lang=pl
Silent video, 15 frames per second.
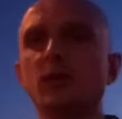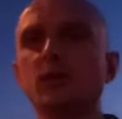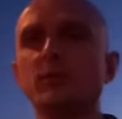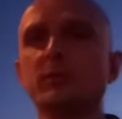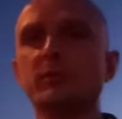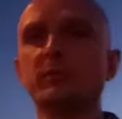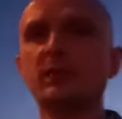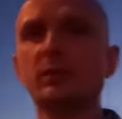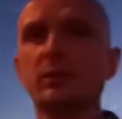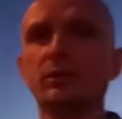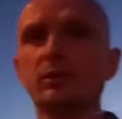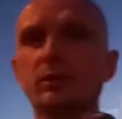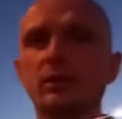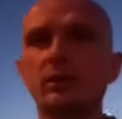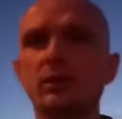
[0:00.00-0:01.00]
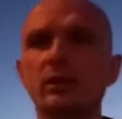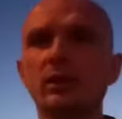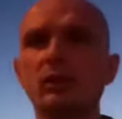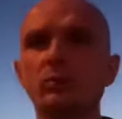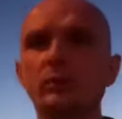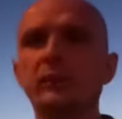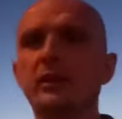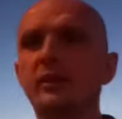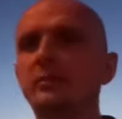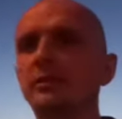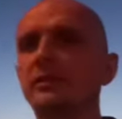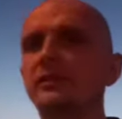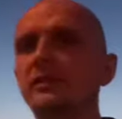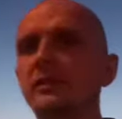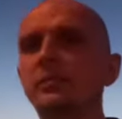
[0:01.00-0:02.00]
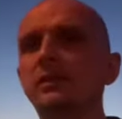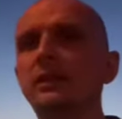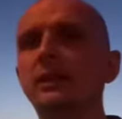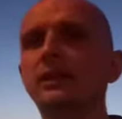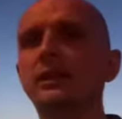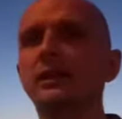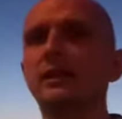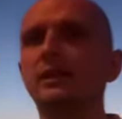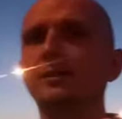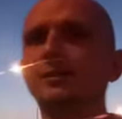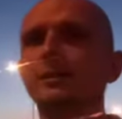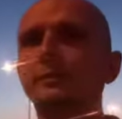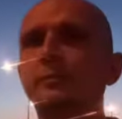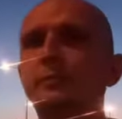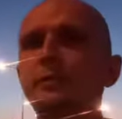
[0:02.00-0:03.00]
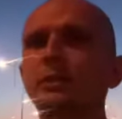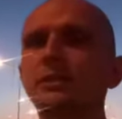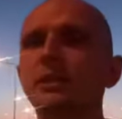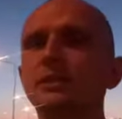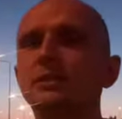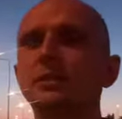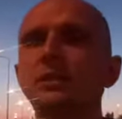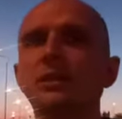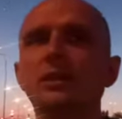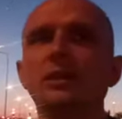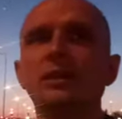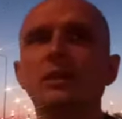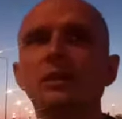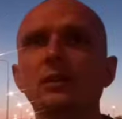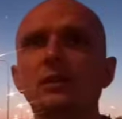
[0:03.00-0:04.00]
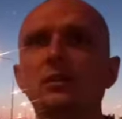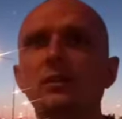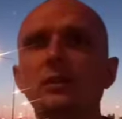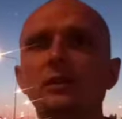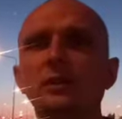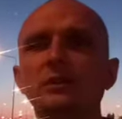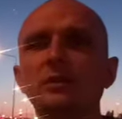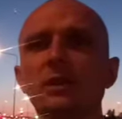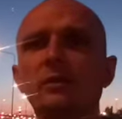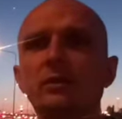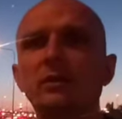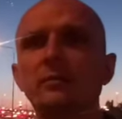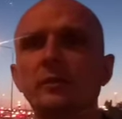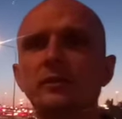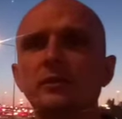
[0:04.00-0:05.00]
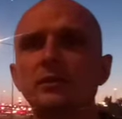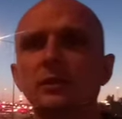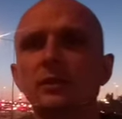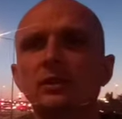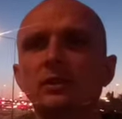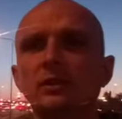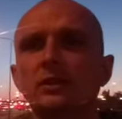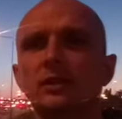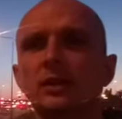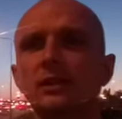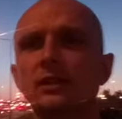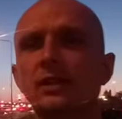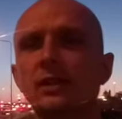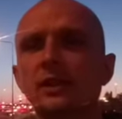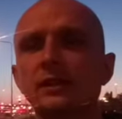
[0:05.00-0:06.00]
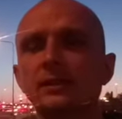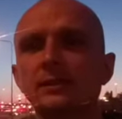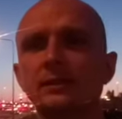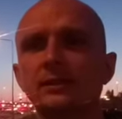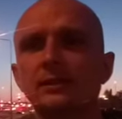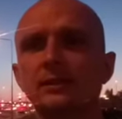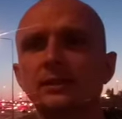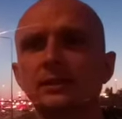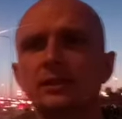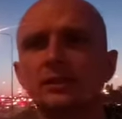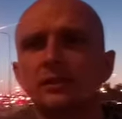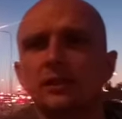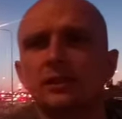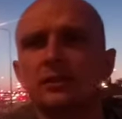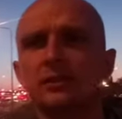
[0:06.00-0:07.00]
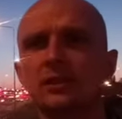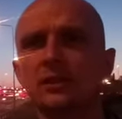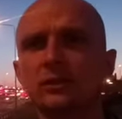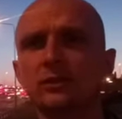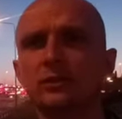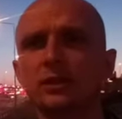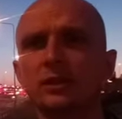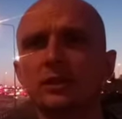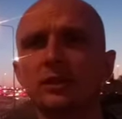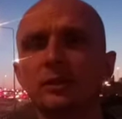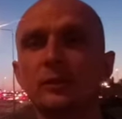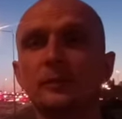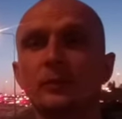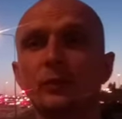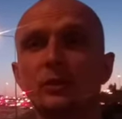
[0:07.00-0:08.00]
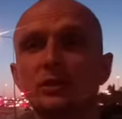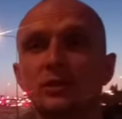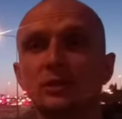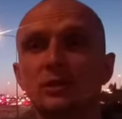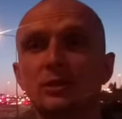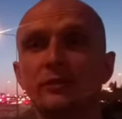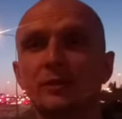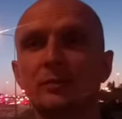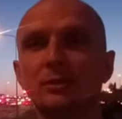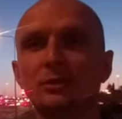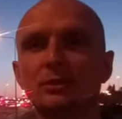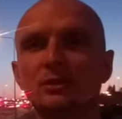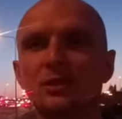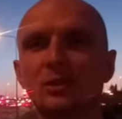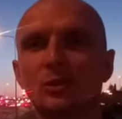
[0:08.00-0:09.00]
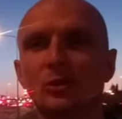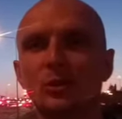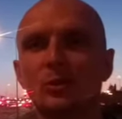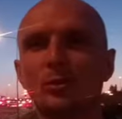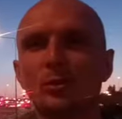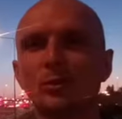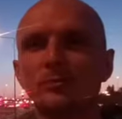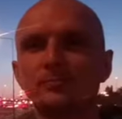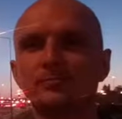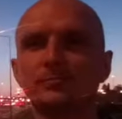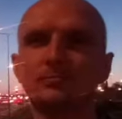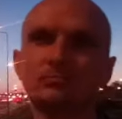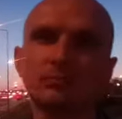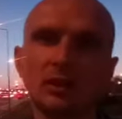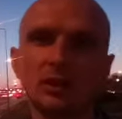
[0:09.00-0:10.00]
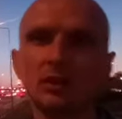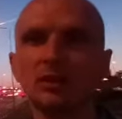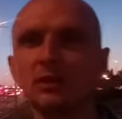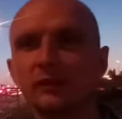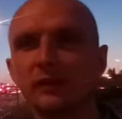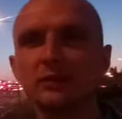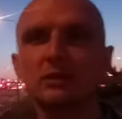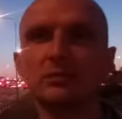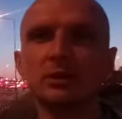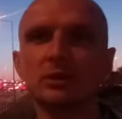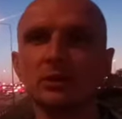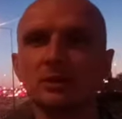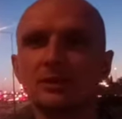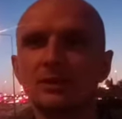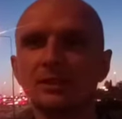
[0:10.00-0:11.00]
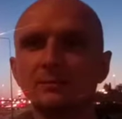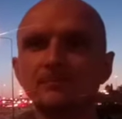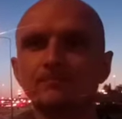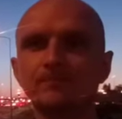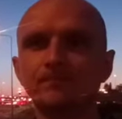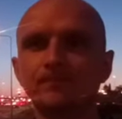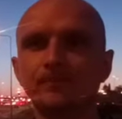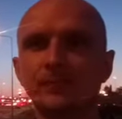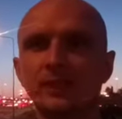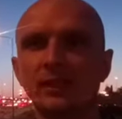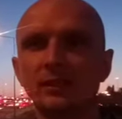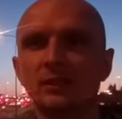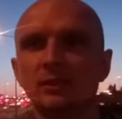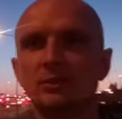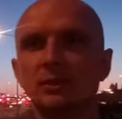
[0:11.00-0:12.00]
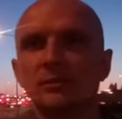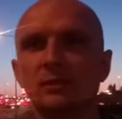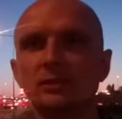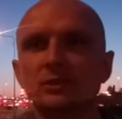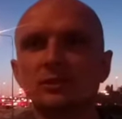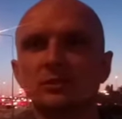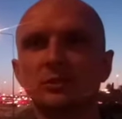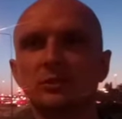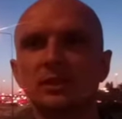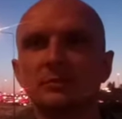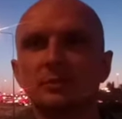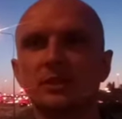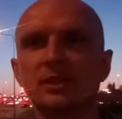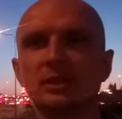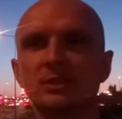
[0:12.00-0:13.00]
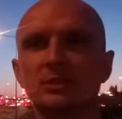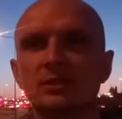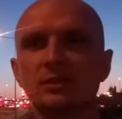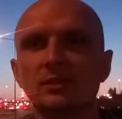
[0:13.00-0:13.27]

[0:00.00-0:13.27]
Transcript: podpisała się kolejna umowa przedwstępna na sprzedaż kolejnej działki powyżej hektara. Także zakończenie szczęśliwe będzie za około 2-3 miesiące. Jeżeli macie coś na sprzedaż